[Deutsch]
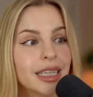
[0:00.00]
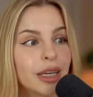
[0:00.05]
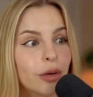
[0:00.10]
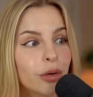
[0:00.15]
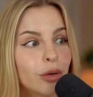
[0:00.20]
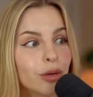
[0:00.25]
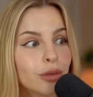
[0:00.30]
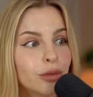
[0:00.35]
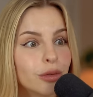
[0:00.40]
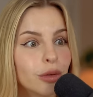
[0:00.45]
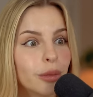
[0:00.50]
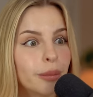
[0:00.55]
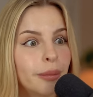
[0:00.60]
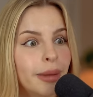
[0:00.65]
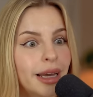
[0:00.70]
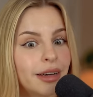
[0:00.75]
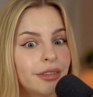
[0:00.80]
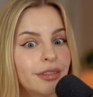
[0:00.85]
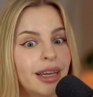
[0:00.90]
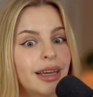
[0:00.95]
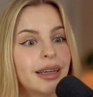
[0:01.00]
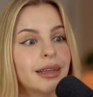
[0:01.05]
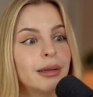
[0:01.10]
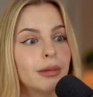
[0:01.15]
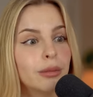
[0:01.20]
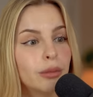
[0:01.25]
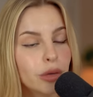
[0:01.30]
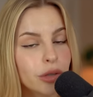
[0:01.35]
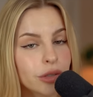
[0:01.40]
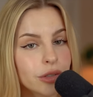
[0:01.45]
er irgendwo mehr
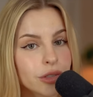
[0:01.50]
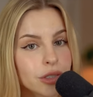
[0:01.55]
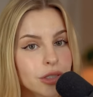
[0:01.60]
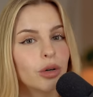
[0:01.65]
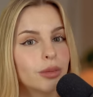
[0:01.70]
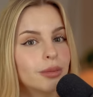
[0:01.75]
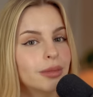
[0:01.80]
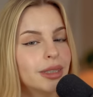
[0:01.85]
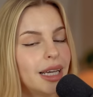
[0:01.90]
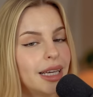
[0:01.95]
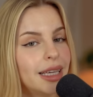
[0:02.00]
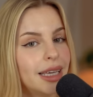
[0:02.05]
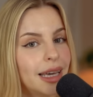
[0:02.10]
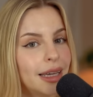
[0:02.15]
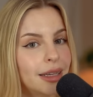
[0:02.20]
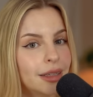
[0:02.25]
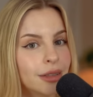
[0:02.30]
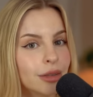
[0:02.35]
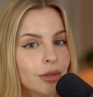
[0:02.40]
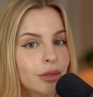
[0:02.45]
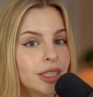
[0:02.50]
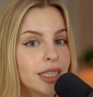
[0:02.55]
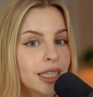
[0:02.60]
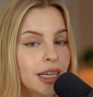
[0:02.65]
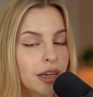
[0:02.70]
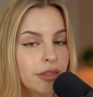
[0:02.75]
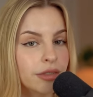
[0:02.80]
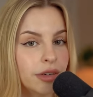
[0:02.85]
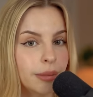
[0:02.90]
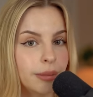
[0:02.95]
werden muss, um Diane und
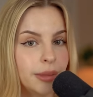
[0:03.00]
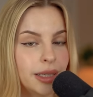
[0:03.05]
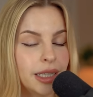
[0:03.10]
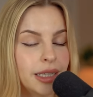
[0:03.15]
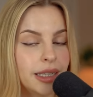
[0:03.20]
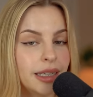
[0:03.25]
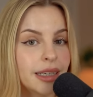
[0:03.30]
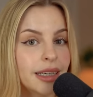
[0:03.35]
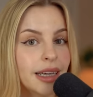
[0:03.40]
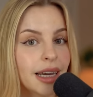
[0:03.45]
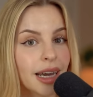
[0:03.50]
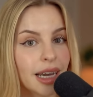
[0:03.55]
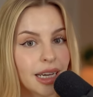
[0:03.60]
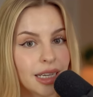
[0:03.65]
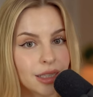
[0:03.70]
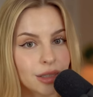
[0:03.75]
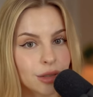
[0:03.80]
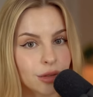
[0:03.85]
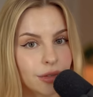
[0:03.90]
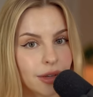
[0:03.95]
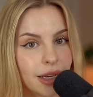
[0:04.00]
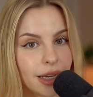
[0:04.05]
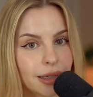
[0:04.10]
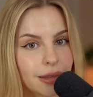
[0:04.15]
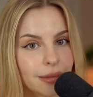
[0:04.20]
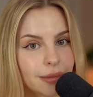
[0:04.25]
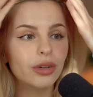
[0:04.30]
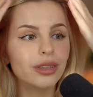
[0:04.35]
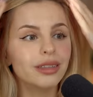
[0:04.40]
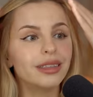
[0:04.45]
ihrer Familie gerecht zu
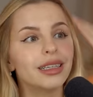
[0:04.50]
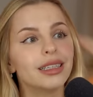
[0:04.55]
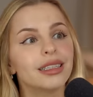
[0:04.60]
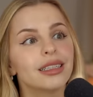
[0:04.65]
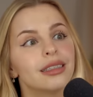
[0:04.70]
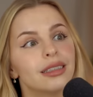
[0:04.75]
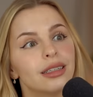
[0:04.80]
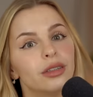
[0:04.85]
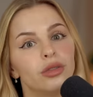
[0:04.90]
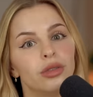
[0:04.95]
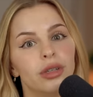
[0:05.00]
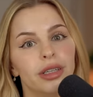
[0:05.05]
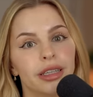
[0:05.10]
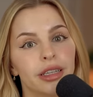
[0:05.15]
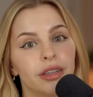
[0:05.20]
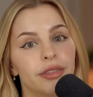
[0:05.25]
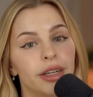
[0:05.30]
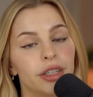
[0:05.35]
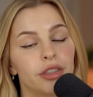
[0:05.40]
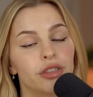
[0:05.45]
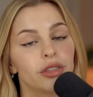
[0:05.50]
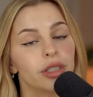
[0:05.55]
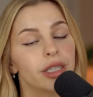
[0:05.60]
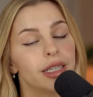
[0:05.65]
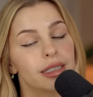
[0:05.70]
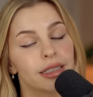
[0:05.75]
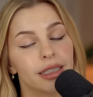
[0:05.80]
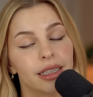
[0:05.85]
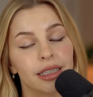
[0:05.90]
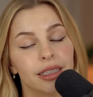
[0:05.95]
werden. Und das ist natürlich Quatsch.
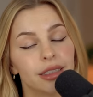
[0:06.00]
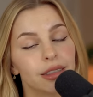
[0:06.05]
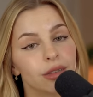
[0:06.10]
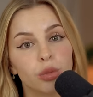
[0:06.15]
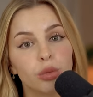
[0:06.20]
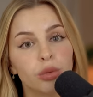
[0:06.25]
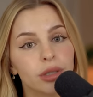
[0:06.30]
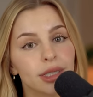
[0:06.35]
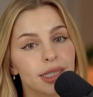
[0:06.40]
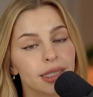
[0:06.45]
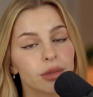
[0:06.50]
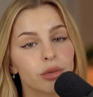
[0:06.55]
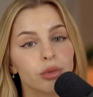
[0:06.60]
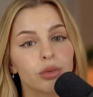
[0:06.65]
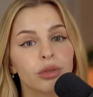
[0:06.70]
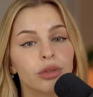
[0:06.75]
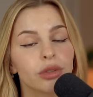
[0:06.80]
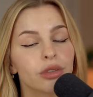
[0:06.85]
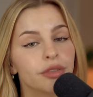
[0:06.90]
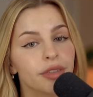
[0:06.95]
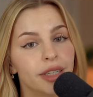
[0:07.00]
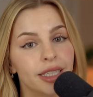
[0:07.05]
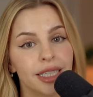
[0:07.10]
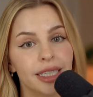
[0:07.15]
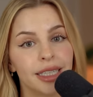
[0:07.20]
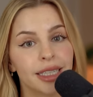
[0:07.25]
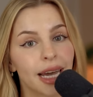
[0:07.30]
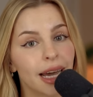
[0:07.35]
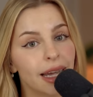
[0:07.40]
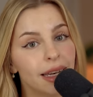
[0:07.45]
Ihr seid gut genug und
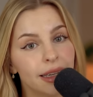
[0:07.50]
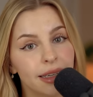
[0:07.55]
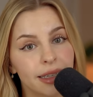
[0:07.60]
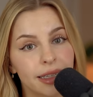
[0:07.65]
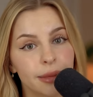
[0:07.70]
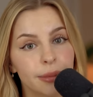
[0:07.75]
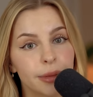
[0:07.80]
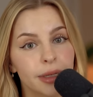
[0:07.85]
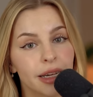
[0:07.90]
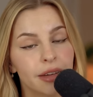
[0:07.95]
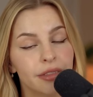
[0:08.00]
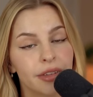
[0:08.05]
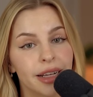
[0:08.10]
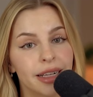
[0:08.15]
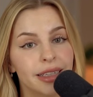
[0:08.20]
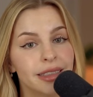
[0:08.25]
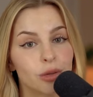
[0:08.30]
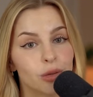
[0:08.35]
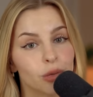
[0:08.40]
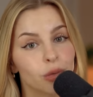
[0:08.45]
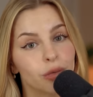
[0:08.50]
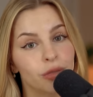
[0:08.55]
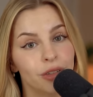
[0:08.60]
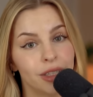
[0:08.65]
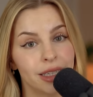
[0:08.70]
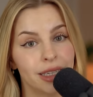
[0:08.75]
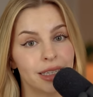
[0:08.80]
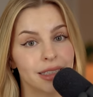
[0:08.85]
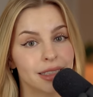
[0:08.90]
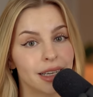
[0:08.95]
verdient alle Liebe der Welt, so wie
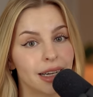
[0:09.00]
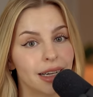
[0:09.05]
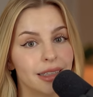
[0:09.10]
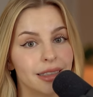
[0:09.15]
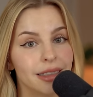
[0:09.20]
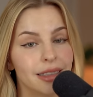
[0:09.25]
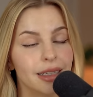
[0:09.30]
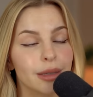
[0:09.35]
ihr seid.